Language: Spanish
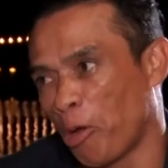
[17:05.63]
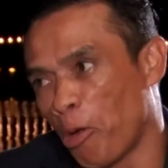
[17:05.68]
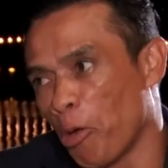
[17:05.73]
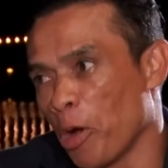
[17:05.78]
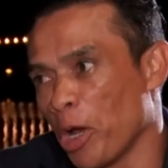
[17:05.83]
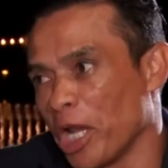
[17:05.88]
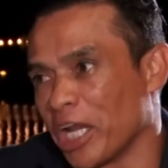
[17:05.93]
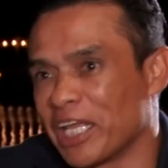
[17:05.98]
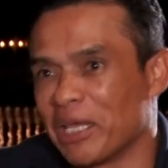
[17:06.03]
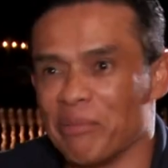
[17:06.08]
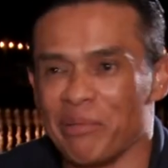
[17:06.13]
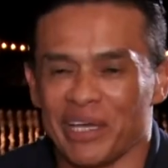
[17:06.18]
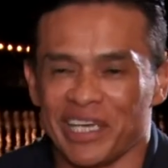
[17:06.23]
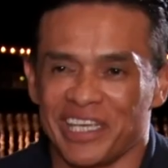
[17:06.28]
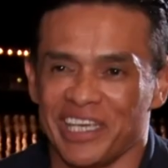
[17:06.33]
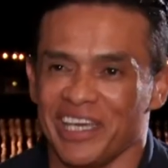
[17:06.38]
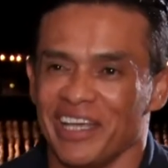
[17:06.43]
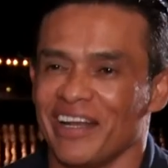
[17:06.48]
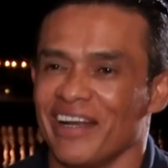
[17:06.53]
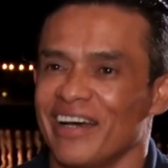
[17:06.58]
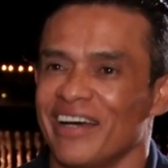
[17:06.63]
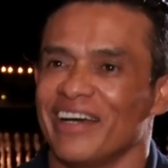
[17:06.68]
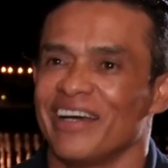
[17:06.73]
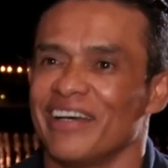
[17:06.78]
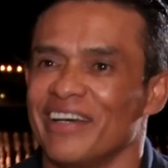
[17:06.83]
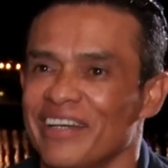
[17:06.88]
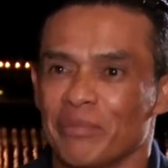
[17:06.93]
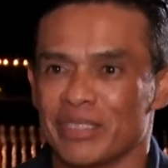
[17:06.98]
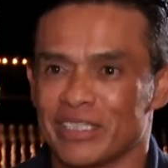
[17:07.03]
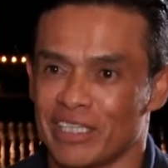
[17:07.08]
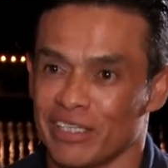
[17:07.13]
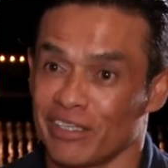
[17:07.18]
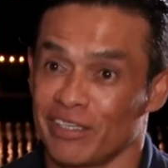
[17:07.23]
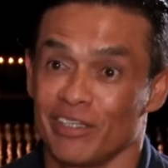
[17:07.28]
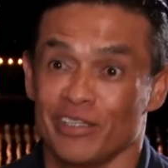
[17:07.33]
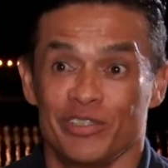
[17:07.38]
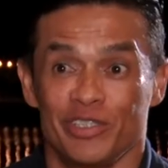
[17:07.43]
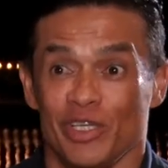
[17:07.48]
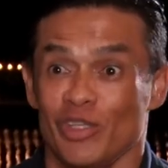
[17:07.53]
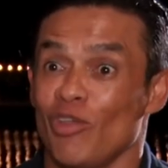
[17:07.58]
Con el que me quiera. Me está
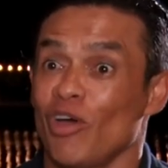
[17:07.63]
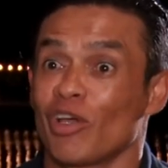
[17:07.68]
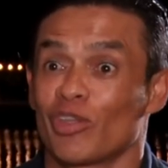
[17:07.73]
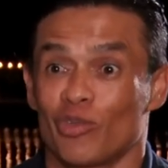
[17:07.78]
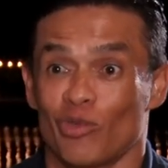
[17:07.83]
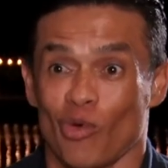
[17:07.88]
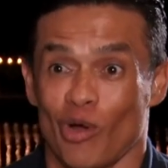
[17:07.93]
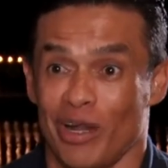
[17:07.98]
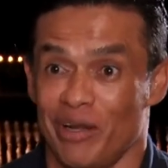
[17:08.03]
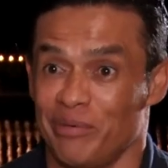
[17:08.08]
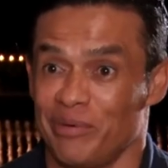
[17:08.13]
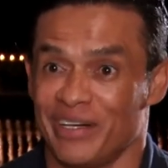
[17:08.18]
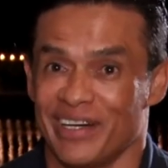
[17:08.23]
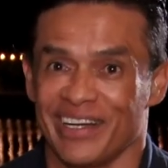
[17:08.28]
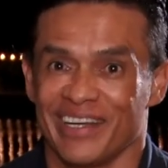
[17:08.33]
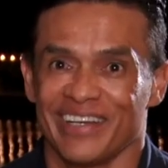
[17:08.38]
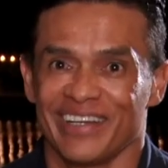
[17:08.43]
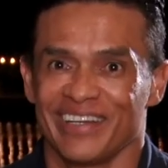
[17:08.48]
diciendo actual, ¿verdad?